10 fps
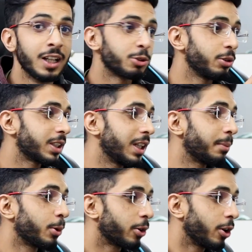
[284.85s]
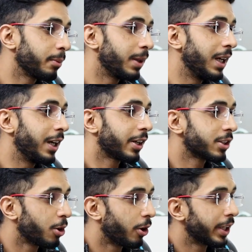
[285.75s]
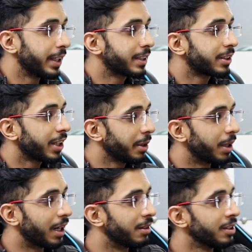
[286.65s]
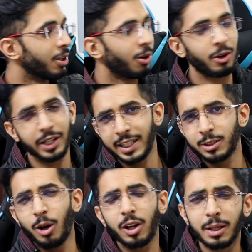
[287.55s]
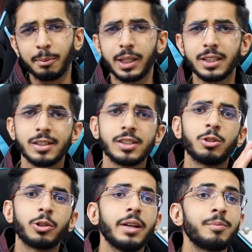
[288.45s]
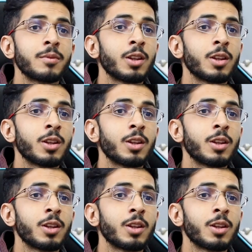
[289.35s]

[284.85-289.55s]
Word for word: तो इसके लिए प्रोटॉन मेल ट्रिसोरेट थ्रीमा और एक दो और कंपनीज हैं जिन्होंने